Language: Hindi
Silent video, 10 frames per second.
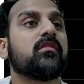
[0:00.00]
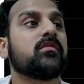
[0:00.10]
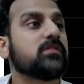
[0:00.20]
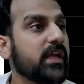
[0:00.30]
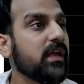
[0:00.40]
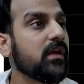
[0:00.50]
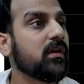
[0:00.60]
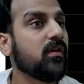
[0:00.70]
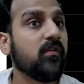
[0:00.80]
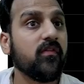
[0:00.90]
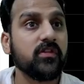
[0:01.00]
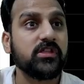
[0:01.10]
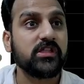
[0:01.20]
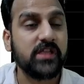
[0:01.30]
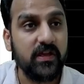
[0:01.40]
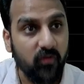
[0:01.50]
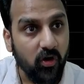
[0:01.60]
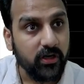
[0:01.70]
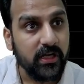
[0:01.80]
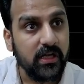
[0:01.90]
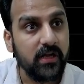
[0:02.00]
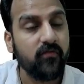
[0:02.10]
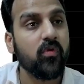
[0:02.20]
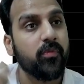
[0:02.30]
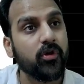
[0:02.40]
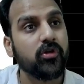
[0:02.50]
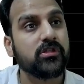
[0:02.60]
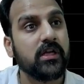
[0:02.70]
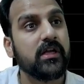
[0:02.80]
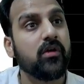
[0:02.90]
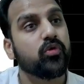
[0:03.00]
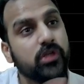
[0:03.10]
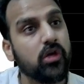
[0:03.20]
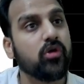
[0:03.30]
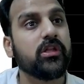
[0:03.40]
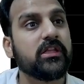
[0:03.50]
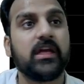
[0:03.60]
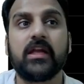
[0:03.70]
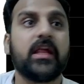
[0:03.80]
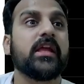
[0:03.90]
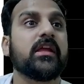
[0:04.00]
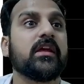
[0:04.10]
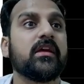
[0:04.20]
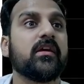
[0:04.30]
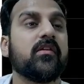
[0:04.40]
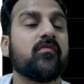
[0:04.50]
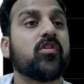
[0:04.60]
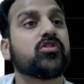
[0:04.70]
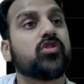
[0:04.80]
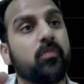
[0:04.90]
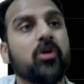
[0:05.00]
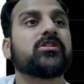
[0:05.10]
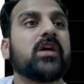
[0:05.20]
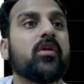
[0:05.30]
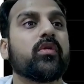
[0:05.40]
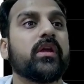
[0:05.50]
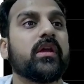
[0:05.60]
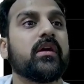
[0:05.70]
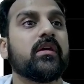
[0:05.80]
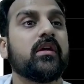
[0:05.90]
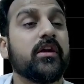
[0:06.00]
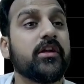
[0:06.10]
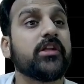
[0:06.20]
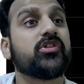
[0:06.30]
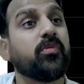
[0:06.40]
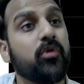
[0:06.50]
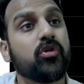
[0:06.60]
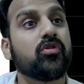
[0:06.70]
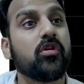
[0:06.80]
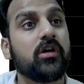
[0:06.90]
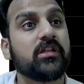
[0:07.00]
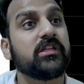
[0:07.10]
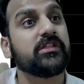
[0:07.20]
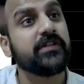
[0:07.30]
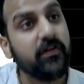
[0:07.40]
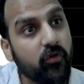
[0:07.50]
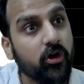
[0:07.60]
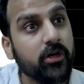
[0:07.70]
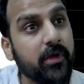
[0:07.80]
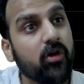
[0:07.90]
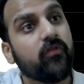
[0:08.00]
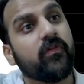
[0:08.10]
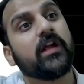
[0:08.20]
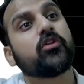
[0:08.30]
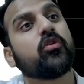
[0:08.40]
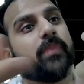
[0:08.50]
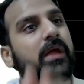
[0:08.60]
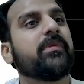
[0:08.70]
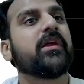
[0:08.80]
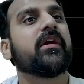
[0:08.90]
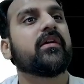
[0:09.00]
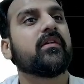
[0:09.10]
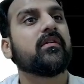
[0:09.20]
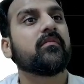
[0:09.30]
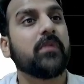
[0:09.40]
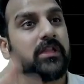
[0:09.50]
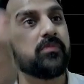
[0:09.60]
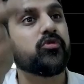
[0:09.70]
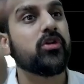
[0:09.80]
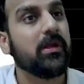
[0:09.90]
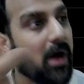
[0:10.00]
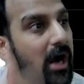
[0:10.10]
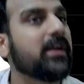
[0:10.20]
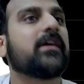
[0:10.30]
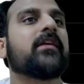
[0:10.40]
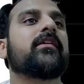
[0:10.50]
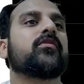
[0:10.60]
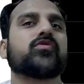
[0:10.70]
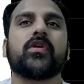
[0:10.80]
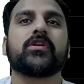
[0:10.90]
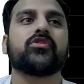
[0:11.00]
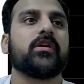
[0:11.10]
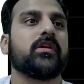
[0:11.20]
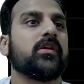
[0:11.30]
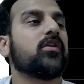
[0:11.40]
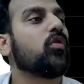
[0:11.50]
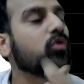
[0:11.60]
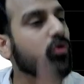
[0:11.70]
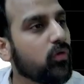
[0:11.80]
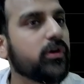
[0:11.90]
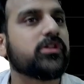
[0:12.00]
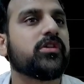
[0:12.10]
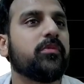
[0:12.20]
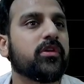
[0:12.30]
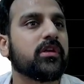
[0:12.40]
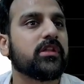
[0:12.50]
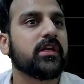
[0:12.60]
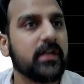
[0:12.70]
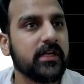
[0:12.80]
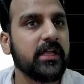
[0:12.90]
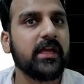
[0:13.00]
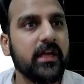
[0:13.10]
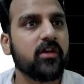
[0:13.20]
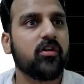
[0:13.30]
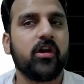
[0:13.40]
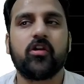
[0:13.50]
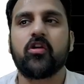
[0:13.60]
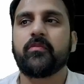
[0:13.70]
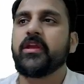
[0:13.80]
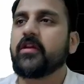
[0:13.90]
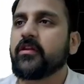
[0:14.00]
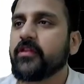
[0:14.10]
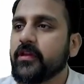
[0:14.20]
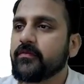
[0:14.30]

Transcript: सही जिसकी वांट है वो प्रोड्यूस करके उसी को देती है नहीं वांट तो बहुत सारों की है डिस्ट्रीब्यूट उनको करती है जिनकी वांट भी है और विलिंग टू पे भी है मतलब जो डिमांड कर रहे हैं उसको एक्चुअली उनको वो डिस्ट्रीब्यूट करते हैं ठीक है एक इकोनॉमी ये करती है